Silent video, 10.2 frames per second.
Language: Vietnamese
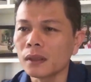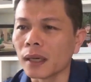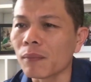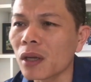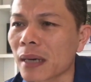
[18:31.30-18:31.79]

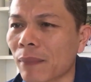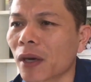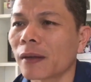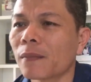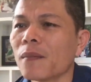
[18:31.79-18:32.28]
điểm thứ năm
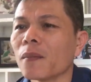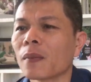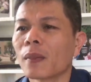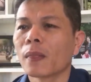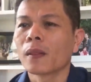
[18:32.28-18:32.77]
rồi
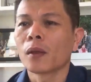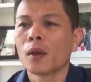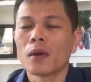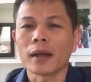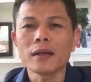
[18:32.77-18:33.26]

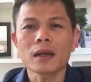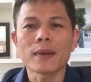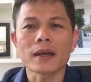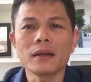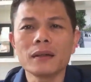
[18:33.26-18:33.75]
hồi nãy giờ
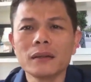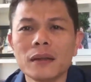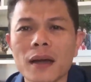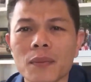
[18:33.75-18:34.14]
các bạn có